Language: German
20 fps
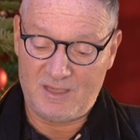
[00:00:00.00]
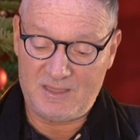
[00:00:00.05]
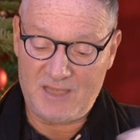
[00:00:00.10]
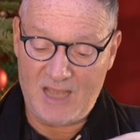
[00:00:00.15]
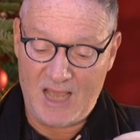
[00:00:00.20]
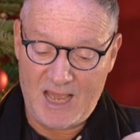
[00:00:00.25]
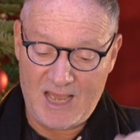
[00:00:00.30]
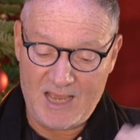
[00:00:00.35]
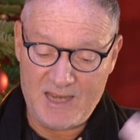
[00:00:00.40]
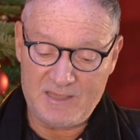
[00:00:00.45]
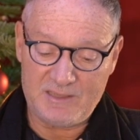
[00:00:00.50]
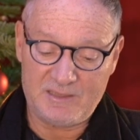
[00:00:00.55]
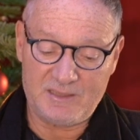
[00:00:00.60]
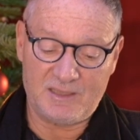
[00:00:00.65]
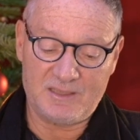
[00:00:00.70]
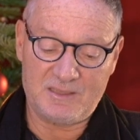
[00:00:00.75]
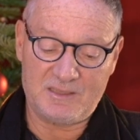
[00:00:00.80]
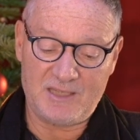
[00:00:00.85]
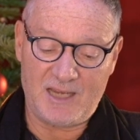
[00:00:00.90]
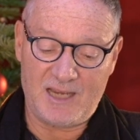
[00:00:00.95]
die
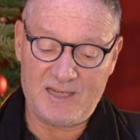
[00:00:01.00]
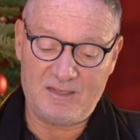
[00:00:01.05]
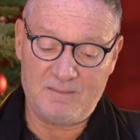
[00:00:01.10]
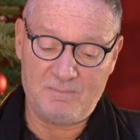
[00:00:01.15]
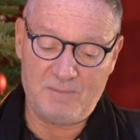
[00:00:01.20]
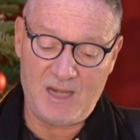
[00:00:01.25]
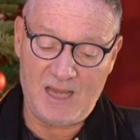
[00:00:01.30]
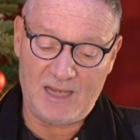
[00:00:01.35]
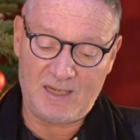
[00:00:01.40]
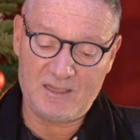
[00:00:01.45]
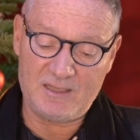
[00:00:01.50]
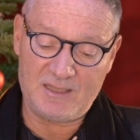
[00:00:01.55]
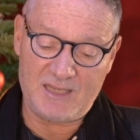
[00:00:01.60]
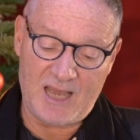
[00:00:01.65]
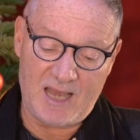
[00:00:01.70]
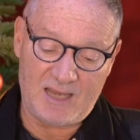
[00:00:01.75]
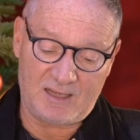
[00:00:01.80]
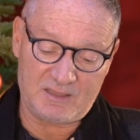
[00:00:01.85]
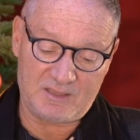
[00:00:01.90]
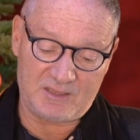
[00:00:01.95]
einzige Zeit im langen
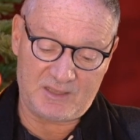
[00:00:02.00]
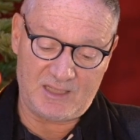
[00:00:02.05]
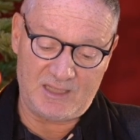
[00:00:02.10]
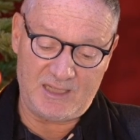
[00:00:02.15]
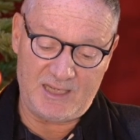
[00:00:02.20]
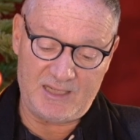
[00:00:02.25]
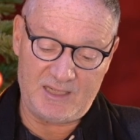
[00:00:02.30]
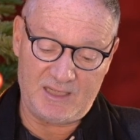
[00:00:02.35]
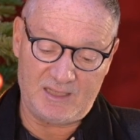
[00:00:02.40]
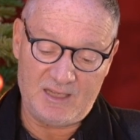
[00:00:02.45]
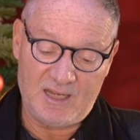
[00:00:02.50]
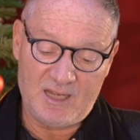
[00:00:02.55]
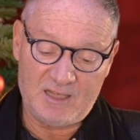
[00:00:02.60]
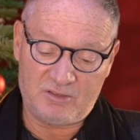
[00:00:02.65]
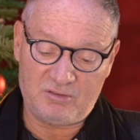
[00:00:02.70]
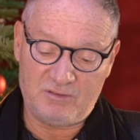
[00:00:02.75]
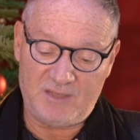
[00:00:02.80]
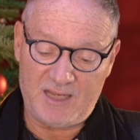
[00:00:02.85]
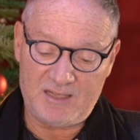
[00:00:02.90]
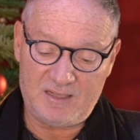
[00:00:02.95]
Jahreskalender,
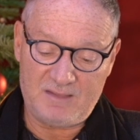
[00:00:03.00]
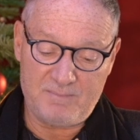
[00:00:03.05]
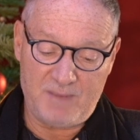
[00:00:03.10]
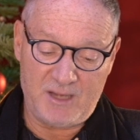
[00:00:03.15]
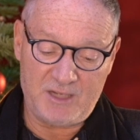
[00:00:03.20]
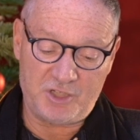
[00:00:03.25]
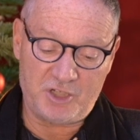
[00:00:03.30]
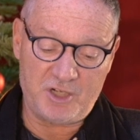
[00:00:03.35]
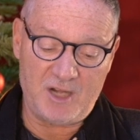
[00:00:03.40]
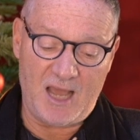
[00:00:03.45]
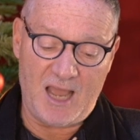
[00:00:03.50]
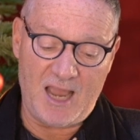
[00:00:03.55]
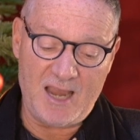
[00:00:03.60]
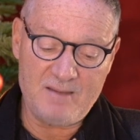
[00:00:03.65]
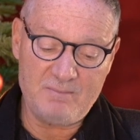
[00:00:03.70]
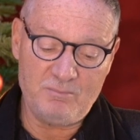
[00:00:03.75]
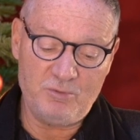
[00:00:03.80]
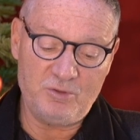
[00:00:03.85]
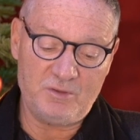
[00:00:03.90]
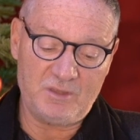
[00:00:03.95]
zu der die Menschen
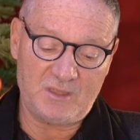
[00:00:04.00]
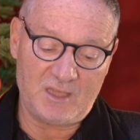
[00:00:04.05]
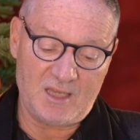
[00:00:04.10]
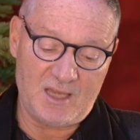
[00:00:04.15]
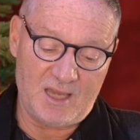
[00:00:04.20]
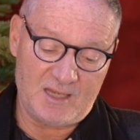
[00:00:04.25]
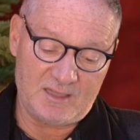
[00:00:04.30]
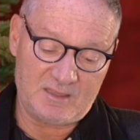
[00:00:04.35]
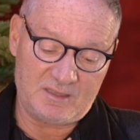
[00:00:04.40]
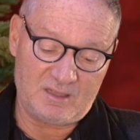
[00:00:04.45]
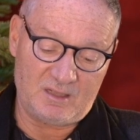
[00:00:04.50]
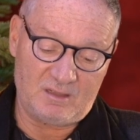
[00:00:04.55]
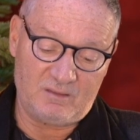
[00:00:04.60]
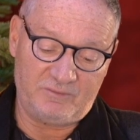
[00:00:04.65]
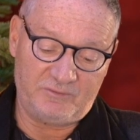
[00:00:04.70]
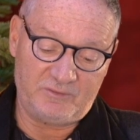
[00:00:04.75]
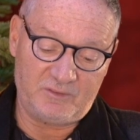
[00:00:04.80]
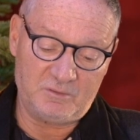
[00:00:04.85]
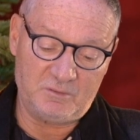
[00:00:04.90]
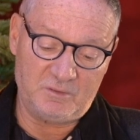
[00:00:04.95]
einmütig ihr Herz
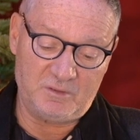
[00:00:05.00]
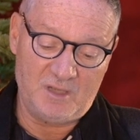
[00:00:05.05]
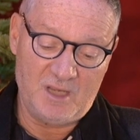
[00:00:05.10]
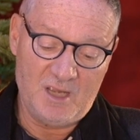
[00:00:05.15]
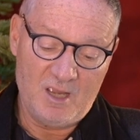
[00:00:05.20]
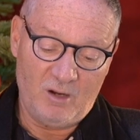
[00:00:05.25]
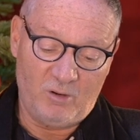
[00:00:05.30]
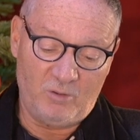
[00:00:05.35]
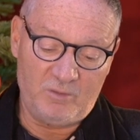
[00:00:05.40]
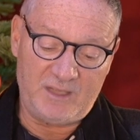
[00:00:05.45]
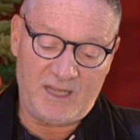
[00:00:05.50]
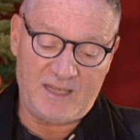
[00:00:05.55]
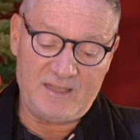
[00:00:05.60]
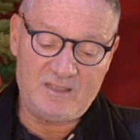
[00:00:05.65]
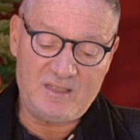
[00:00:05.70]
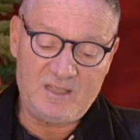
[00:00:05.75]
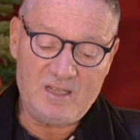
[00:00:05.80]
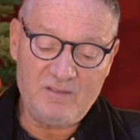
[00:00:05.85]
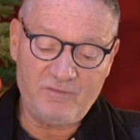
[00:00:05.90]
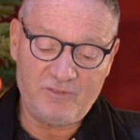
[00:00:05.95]
auftun und
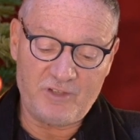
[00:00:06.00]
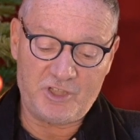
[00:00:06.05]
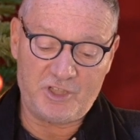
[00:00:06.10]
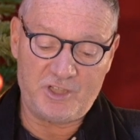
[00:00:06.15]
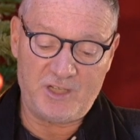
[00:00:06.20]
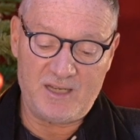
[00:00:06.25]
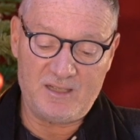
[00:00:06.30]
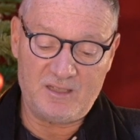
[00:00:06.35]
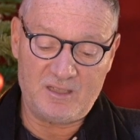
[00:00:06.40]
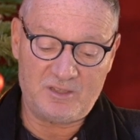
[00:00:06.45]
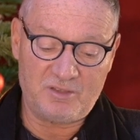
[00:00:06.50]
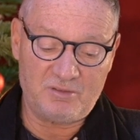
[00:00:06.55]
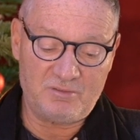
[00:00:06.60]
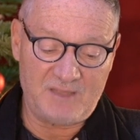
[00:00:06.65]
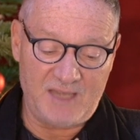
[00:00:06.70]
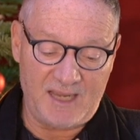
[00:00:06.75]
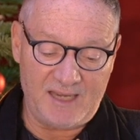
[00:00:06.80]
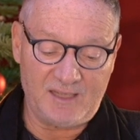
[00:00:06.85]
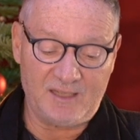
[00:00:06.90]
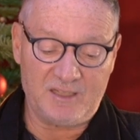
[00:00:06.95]
an tieferstehende zu
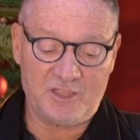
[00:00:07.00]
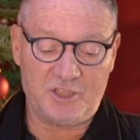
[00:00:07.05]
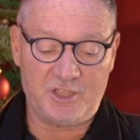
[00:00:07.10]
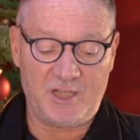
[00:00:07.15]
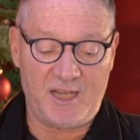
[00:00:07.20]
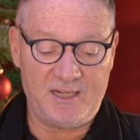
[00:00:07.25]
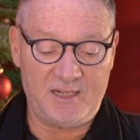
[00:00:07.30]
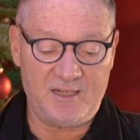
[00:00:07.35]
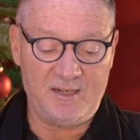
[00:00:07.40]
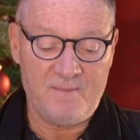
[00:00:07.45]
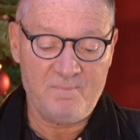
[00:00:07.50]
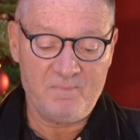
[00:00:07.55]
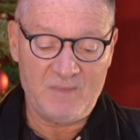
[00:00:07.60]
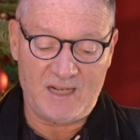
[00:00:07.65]
denken scheinen,